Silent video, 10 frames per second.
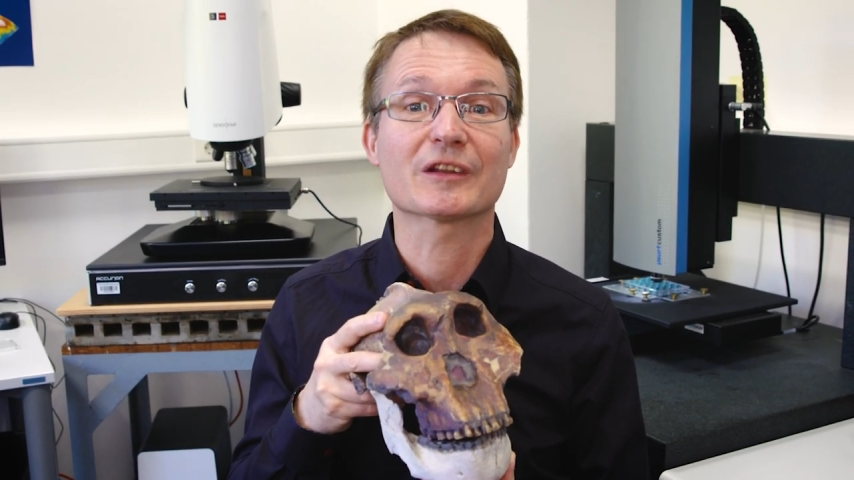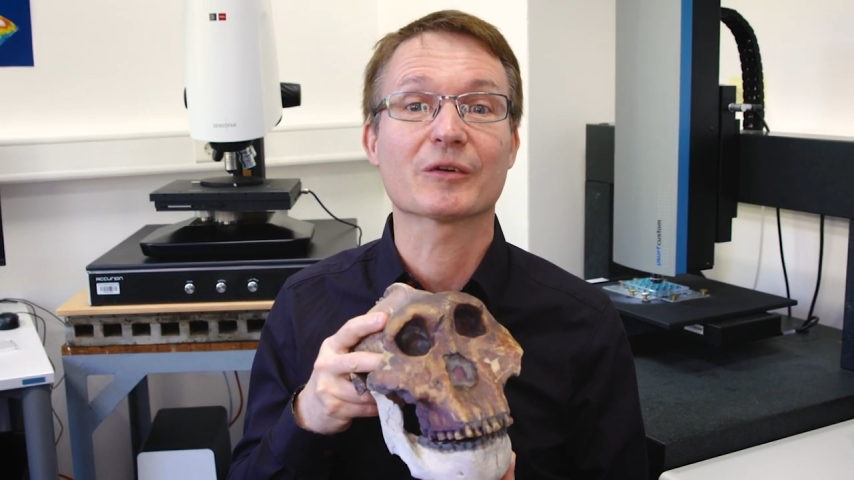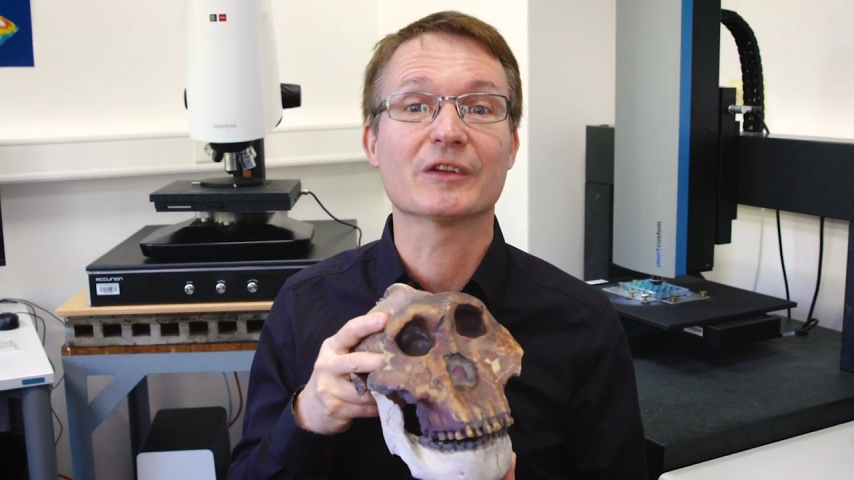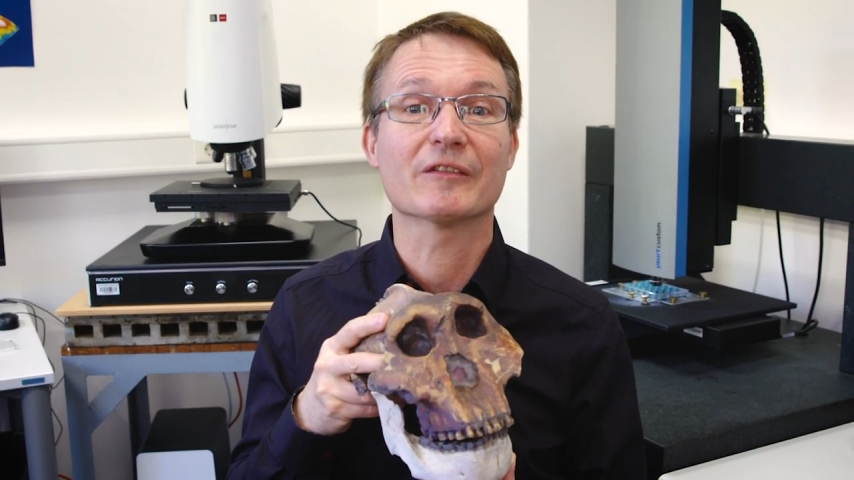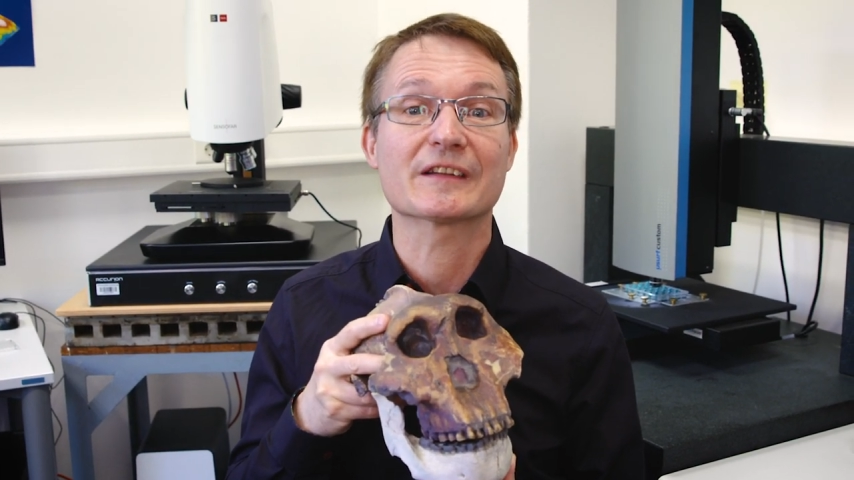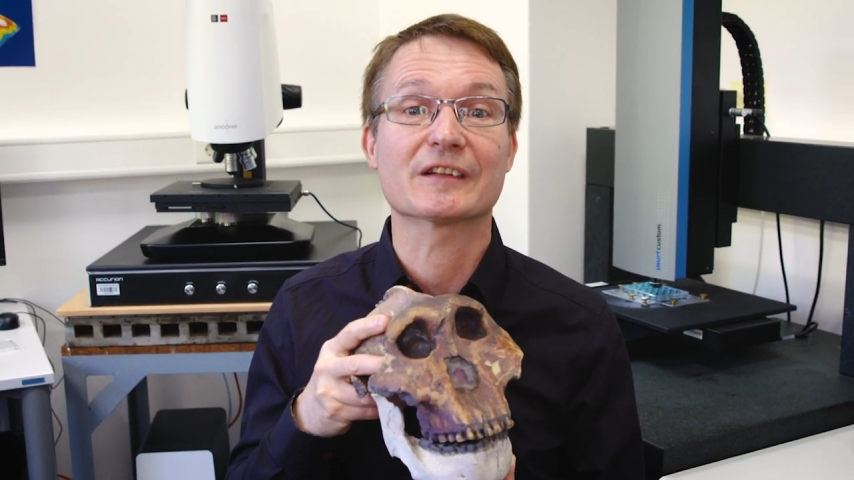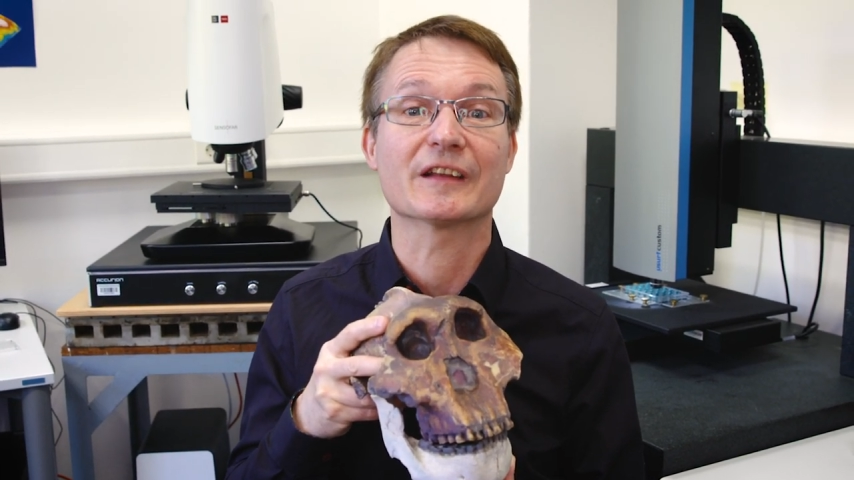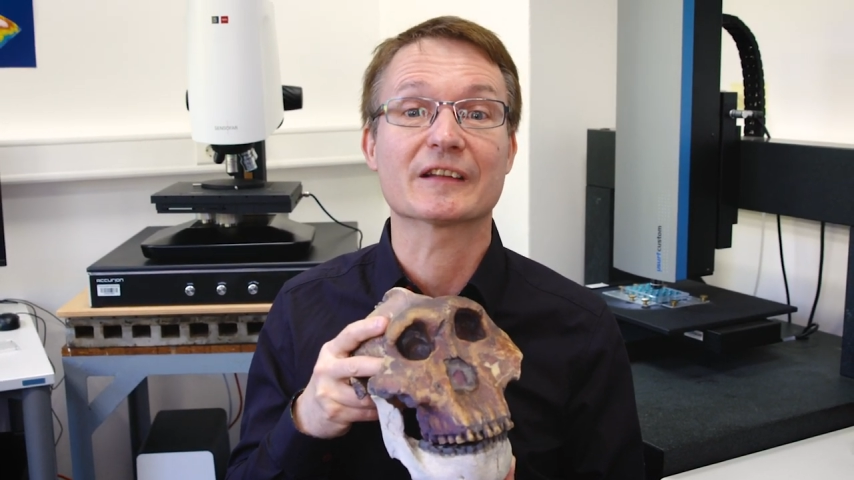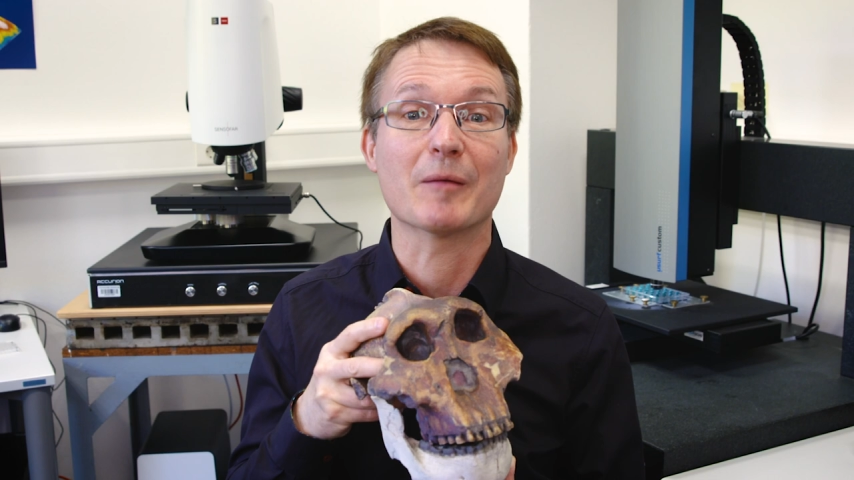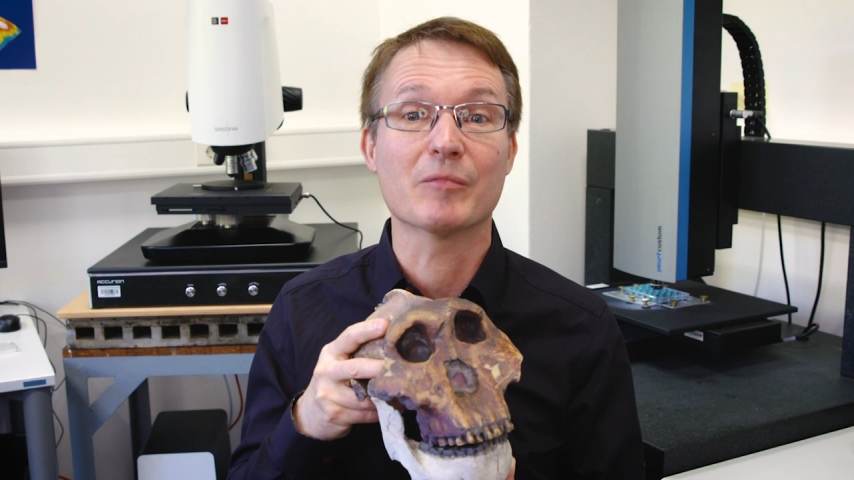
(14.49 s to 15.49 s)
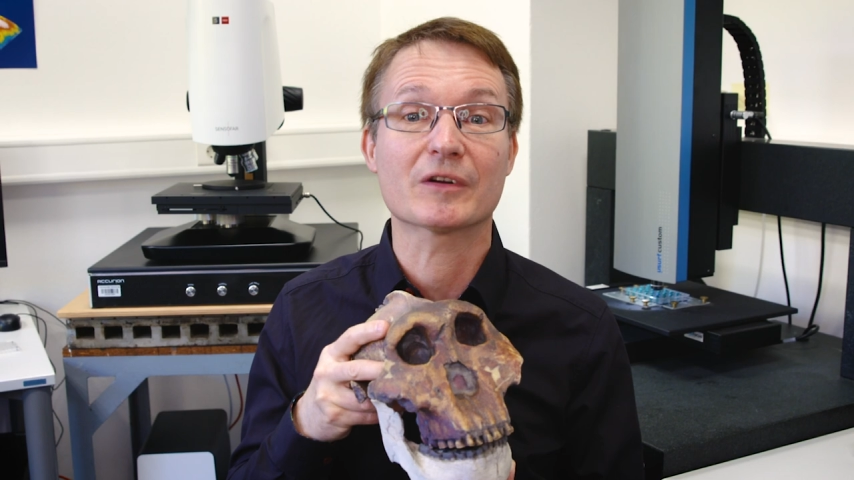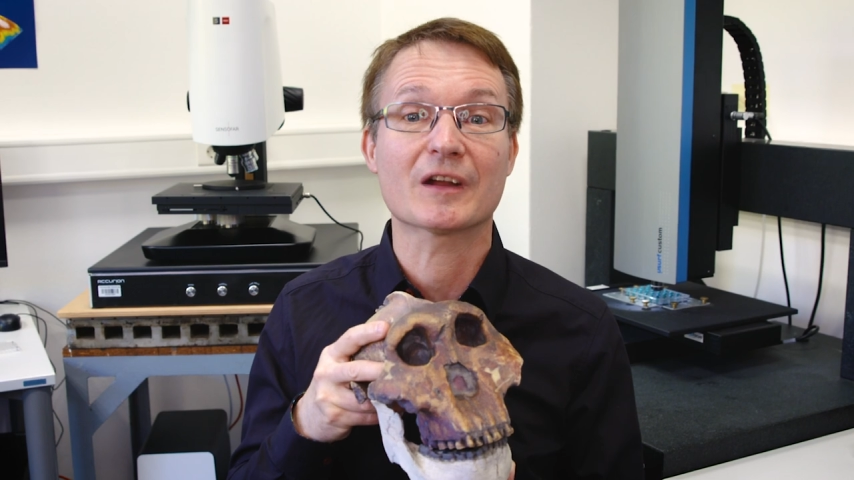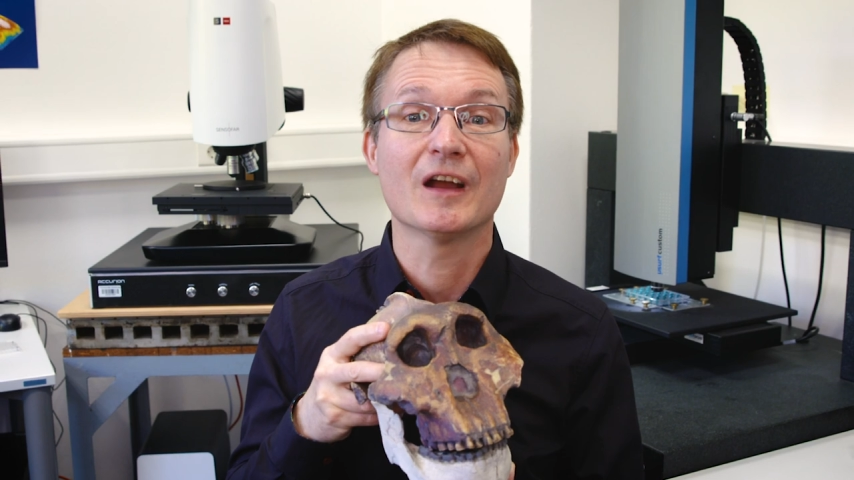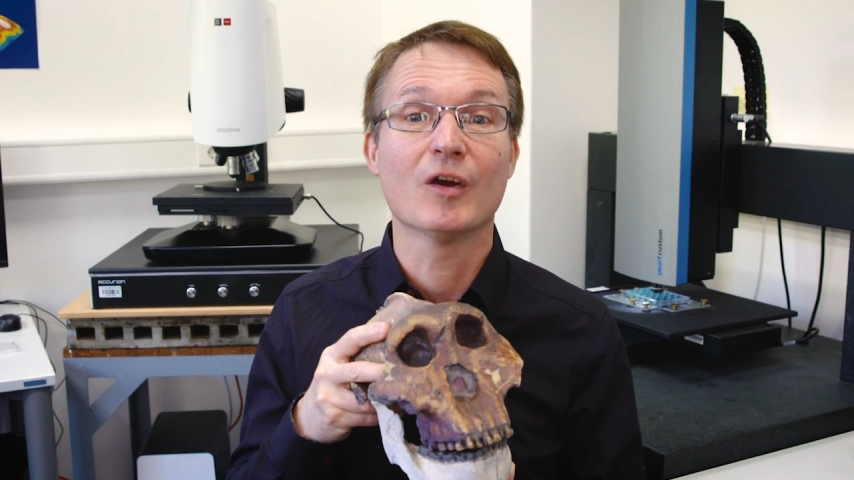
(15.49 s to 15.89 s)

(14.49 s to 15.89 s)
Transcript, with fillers: der Universität Hamburg